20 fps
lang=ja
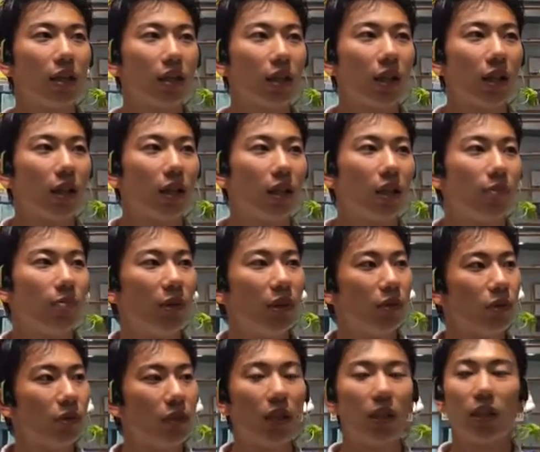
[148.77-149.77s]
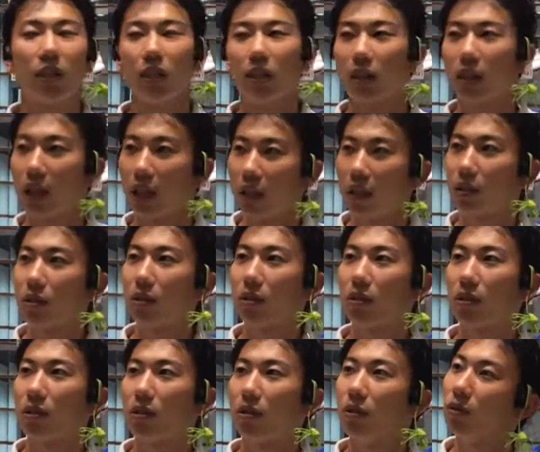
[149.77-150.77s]
点、まあ、良くない点良
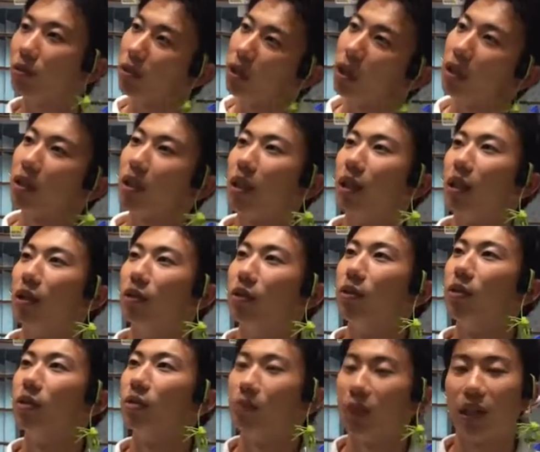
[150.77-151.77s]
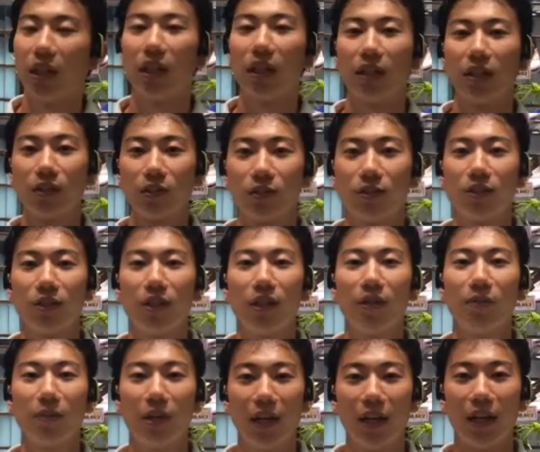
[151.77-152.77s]
くない点、うん、まあ、とす
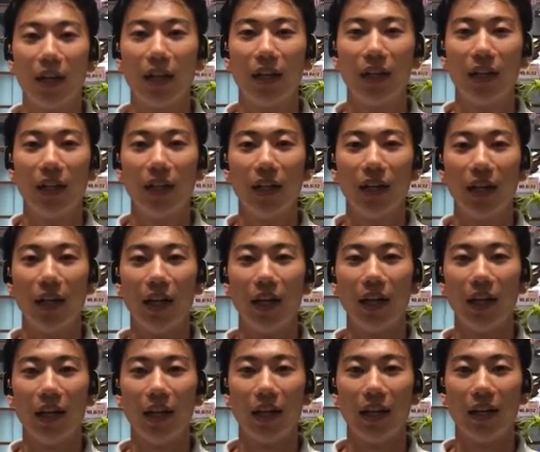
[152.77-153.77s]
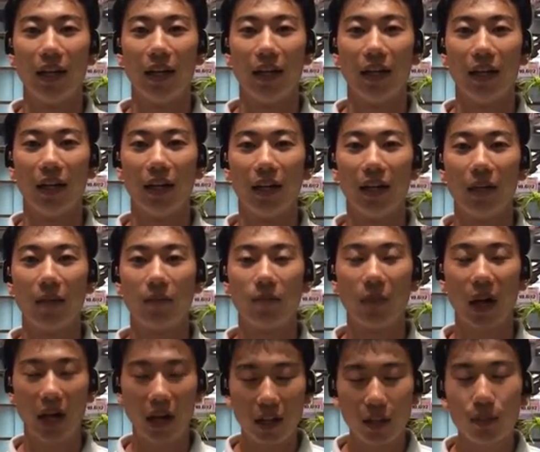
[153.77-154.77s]
れば、
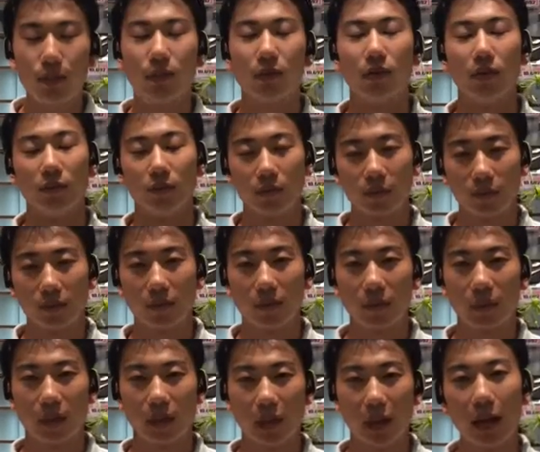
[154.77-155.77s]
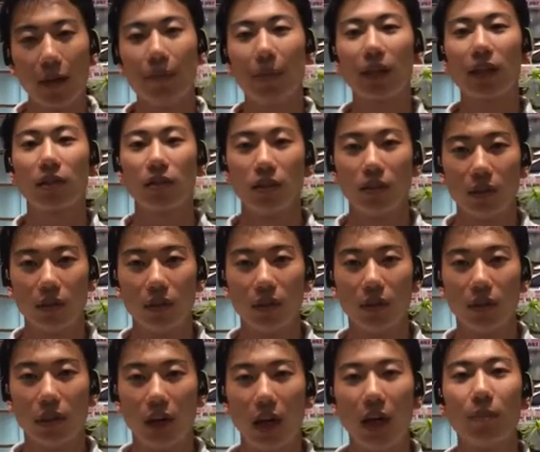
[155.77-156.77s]
えーまあ、iPhone、iPad、
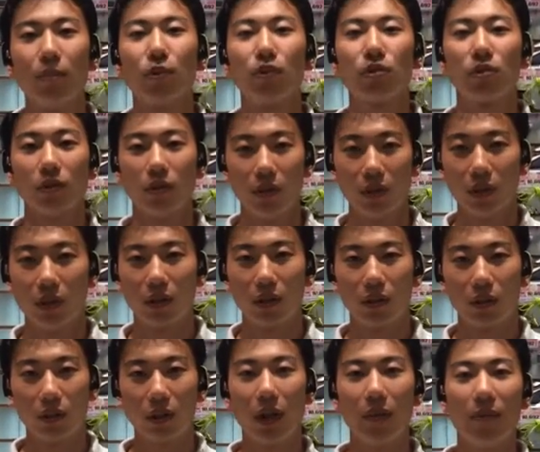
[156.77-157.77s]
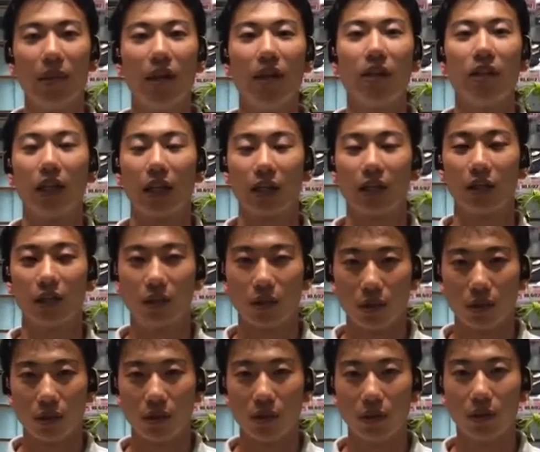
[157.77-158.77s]
iPod ここがメインになっている
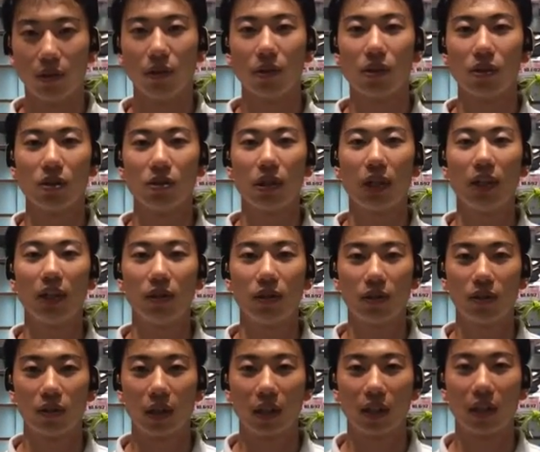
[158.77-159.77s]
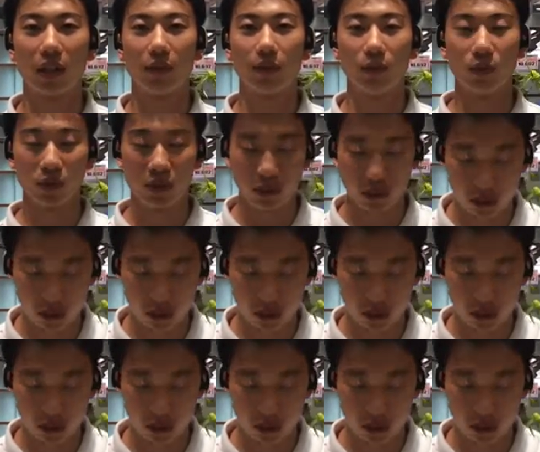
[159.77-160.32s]
とちょっとアンドロイドの方は申し